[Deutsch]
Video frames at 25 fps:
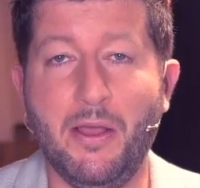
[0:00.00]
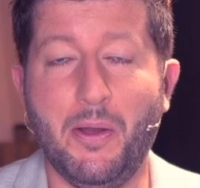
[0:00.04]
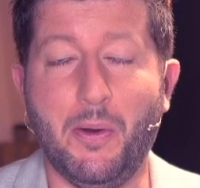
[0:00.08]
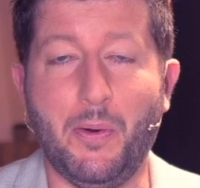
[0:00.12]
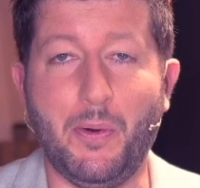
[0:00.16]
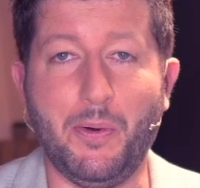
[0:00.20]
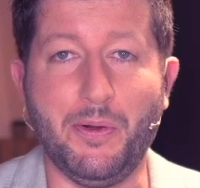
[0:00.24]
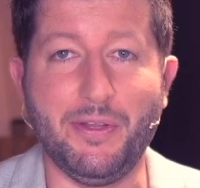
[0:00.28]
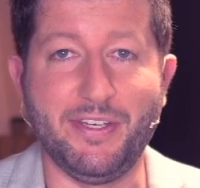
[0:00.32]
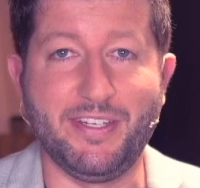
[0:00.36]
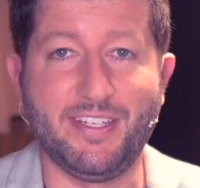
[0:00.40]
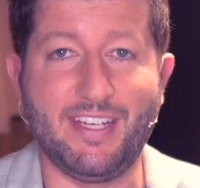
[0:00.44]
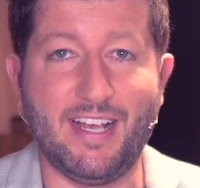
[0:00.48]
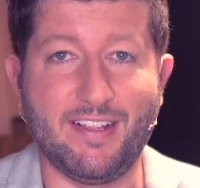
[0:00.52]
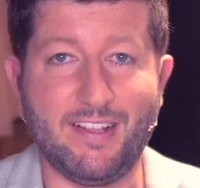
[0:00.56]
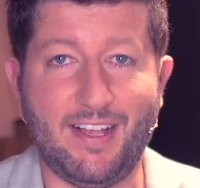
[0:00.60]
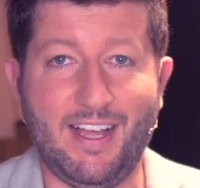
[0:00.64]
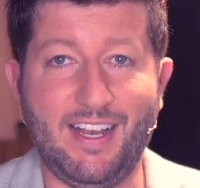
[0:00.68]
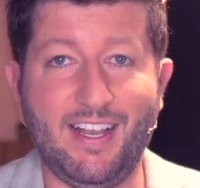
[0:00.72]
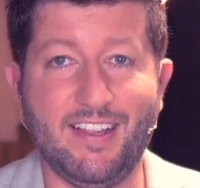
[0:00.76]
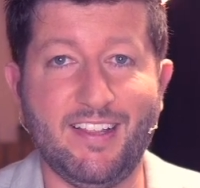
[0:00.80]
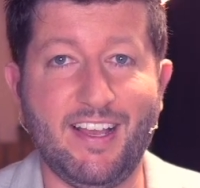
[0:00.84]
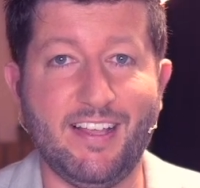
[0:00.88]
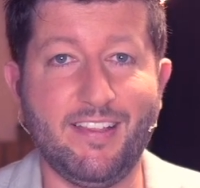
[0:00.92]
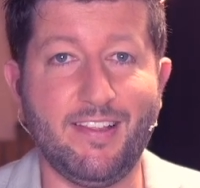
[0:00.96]
Und das
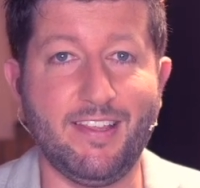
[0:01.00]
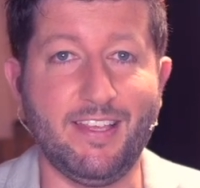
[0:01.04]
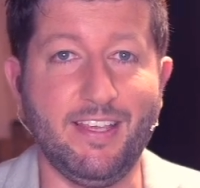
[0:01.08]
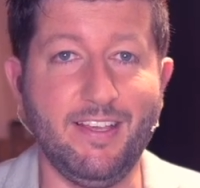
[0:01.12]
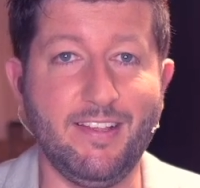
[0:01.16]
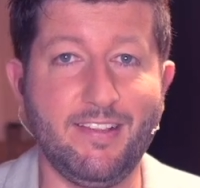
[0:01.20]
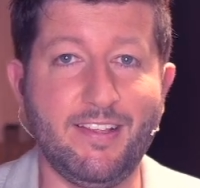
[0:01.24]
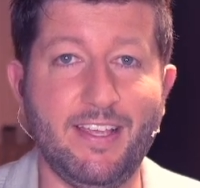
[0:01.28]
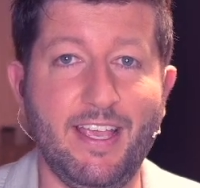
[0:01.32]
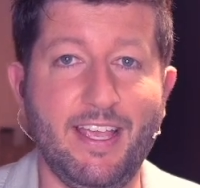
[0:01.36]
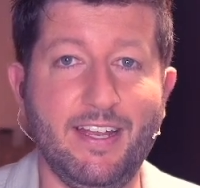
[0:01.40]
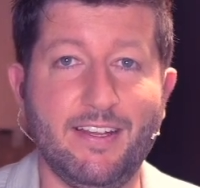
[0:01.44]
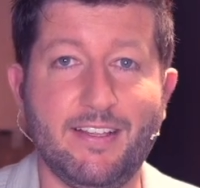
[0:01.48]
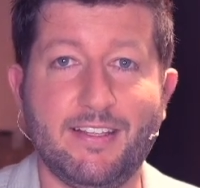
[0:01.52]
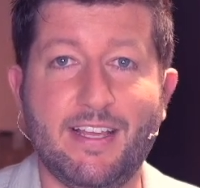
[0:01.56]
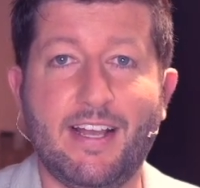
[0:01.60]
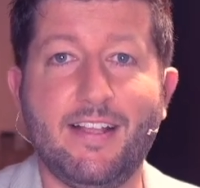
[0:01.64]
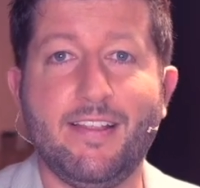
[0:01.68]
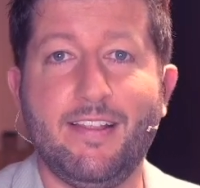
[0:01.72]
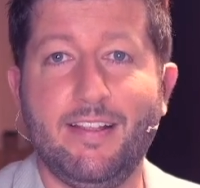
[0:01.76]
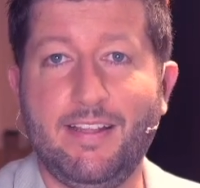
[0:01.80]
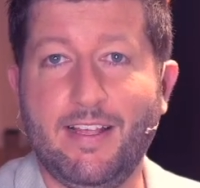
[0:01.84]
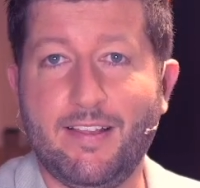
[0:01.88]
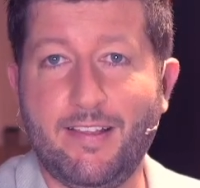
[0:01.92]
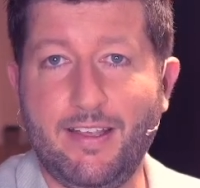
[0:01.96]
alles hat sich erst geändert,
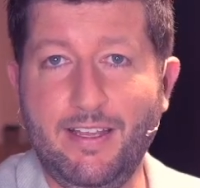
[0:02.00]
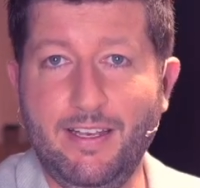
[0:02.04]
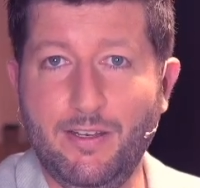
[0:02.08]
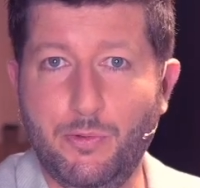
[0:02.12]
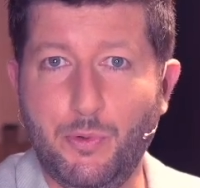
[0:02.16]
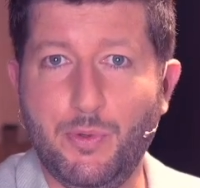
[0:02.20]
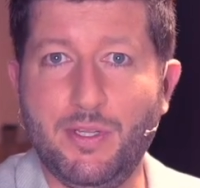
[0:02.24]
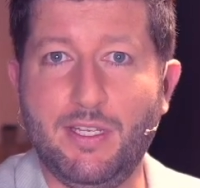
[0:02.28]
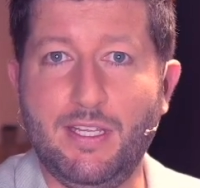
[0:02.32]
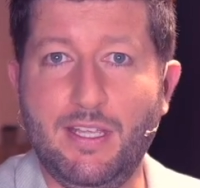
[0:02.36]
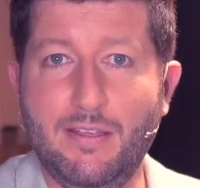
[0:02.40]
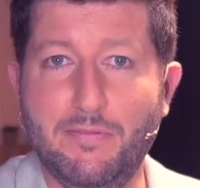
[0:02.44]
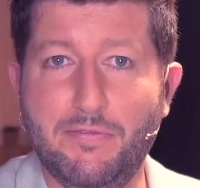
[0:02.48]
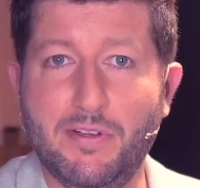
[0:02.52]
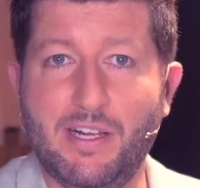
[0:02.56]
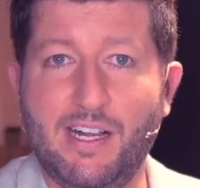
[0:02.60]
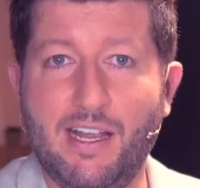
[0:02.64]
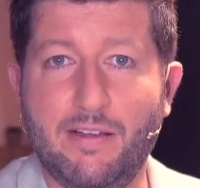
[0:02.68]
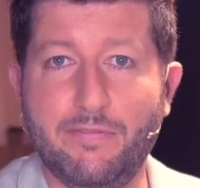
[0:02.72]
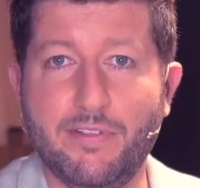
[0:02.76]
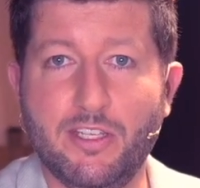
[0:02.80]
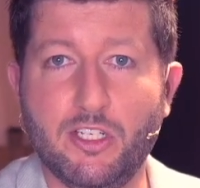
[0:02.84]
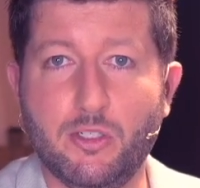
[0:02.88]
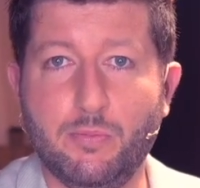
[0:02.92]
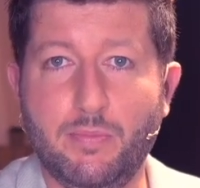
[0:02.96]
als ich das intuitive
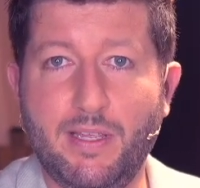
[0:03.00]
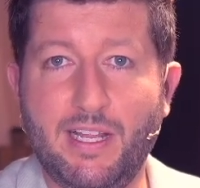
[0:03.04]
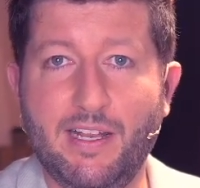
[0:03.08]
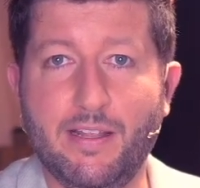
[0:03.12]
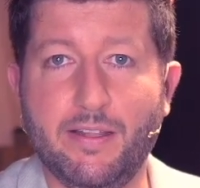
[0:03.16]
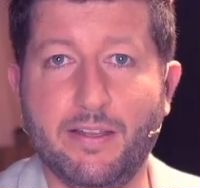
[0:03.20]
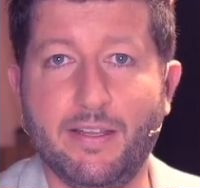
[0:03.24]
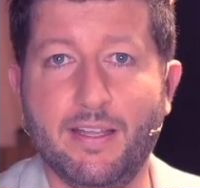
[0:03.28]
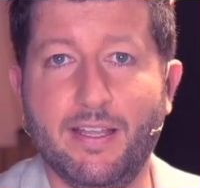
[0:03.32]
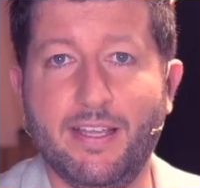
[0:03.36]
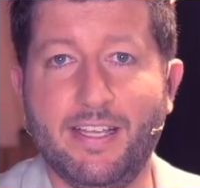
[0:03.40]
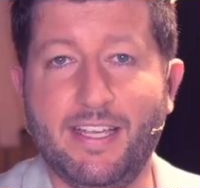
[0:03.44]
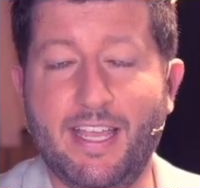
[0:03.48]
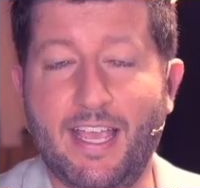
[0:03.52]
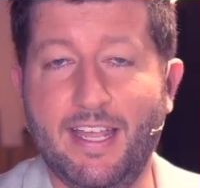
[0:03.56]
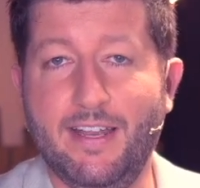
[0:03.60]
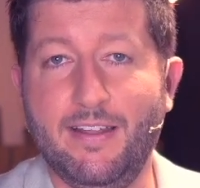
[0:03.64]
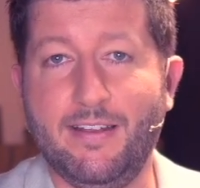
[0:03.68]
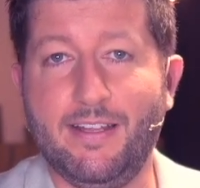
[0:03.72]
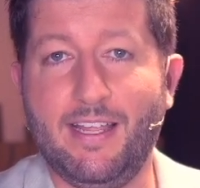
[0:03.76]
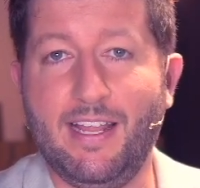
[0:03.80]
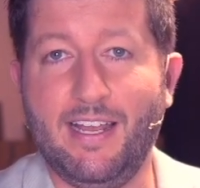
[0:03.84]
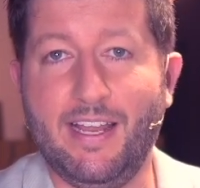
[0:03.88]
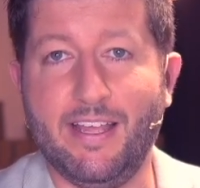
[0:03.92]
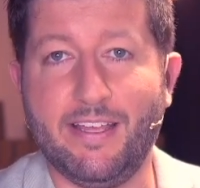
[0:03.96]
Klavierspielen
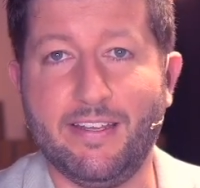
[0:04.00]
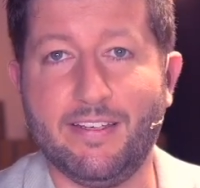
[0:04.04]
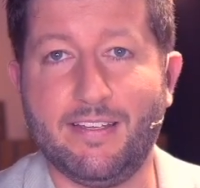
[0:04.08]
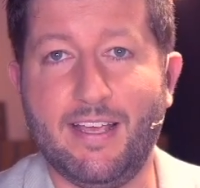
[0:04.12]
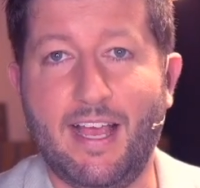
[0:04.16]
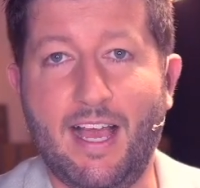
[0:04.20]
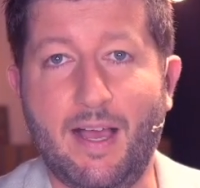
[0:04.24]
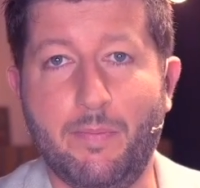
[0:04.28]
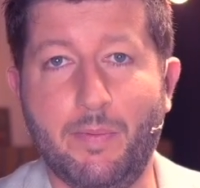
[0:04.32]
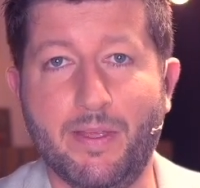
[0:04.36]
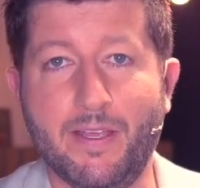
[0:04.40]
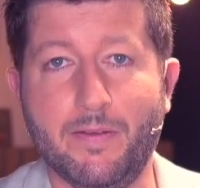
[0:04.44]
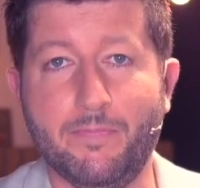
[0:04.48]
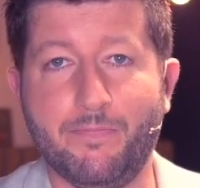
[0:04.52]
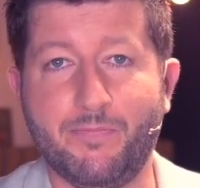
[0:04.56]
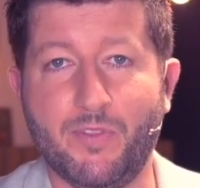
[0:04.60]
kennengelernt habe.